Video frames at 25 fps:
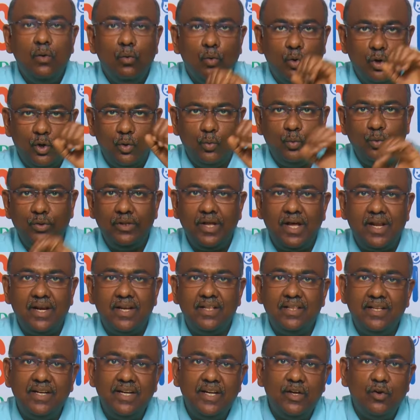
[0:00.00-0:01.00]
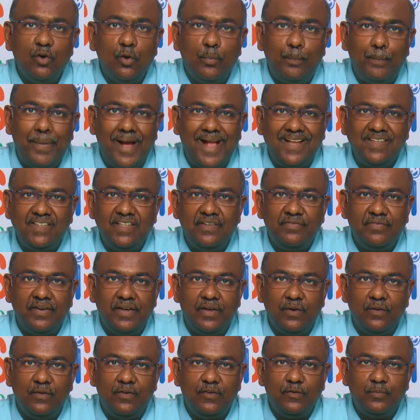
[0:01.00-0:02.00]
ஒரு உதாரணத்துக்கு நீங்கள் ஒரு
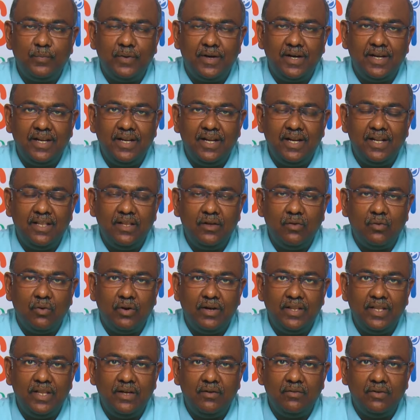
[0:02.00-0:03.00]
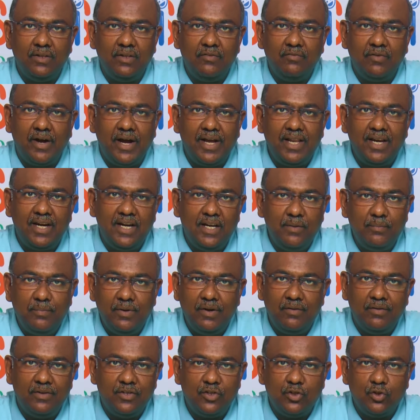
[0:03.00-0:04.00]
பாசிஃபையர் யூஸ் பண்ணுறீங்க அல்லது குழந்தைக்கு வந்து வாயில்
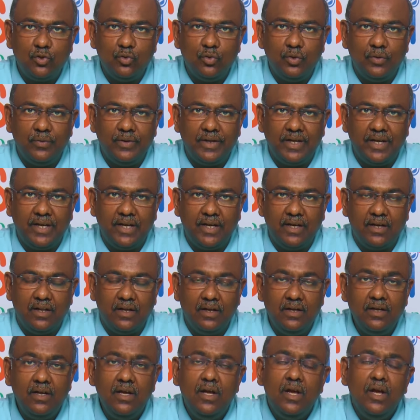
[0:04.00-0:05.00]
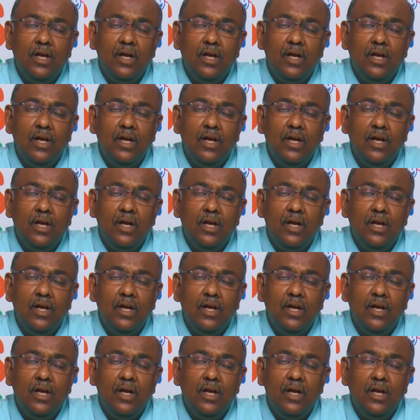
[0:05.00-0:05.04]
நிப்பில் வச்சு தூங்க வைக்கிறீங்கன்னா